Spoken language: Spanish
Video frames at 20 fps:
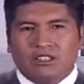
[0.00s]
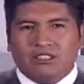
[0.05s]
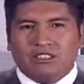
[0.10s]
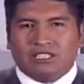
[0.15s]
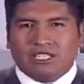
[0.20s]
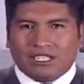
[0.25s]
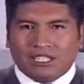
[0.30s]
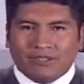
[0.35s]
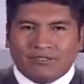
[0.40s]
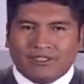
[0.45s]

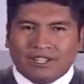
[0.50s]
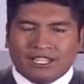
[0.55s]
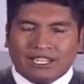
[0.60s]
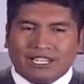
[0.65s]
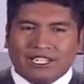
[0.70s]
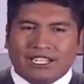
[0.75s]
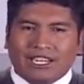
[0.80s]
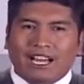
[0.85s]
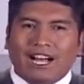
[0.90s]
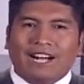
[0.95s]

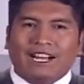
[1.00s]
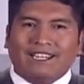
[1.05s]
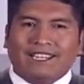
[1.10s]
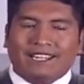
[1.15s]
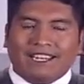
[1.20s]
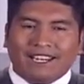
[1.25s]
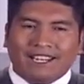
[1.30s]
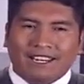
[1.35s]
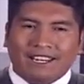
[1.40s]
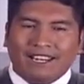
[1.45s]
significa que
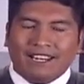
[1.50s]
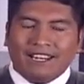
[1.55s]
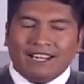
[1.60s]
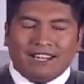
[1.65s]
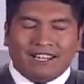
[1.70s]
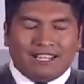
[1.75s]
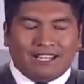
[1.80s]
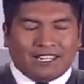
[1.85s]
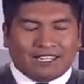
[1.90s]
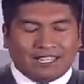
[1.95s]
aquel,
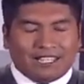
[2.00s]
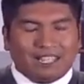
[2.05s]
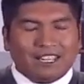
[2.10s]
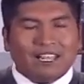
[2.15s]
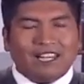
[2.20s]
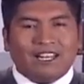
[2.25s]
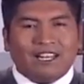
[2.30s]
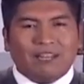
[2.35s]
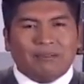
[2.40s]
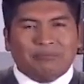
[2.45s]

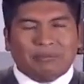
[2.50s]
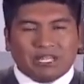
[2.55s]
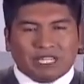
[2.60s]
aquella